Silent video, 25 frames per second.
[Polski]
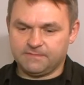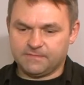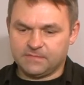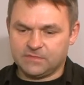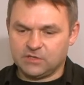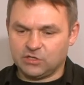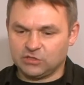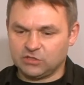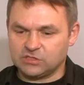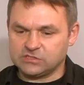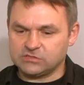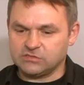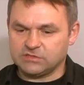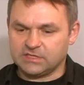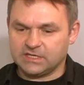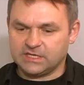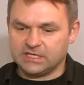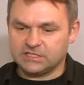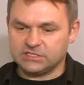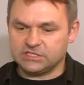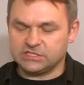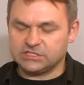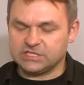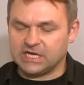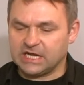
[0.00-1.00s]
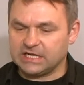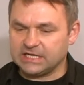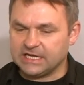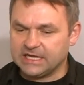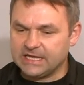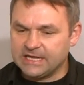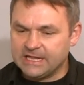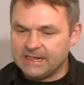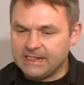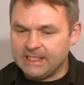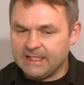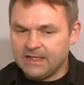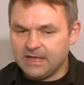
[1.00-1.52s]
No to są takie rzeczy, ale
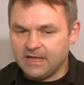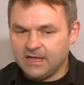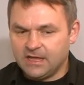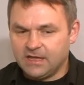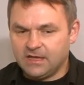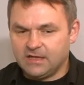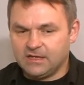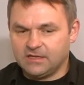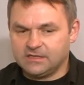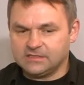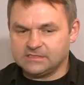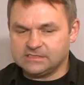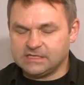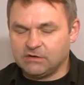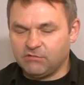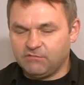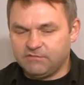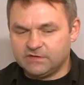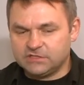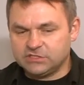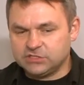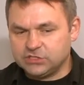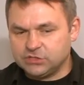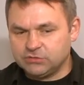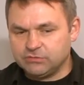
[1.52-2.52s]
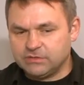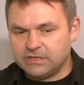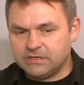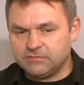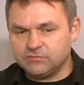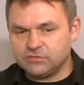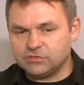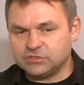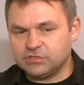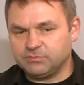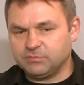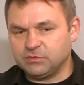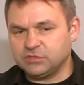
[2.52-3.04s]

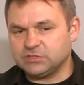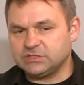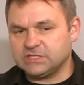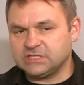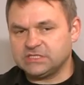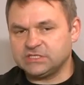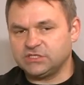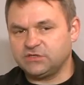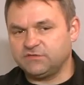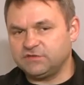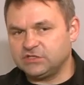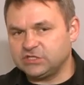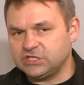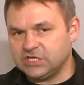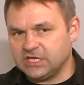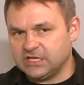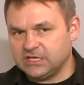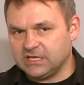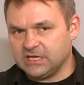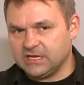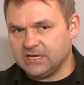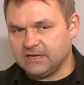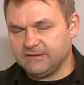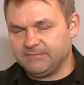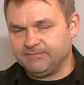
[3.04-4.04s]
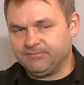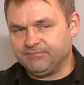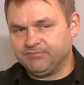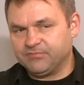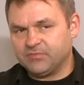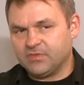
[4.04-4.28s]
zauważyłem, że podczas ćwiczenia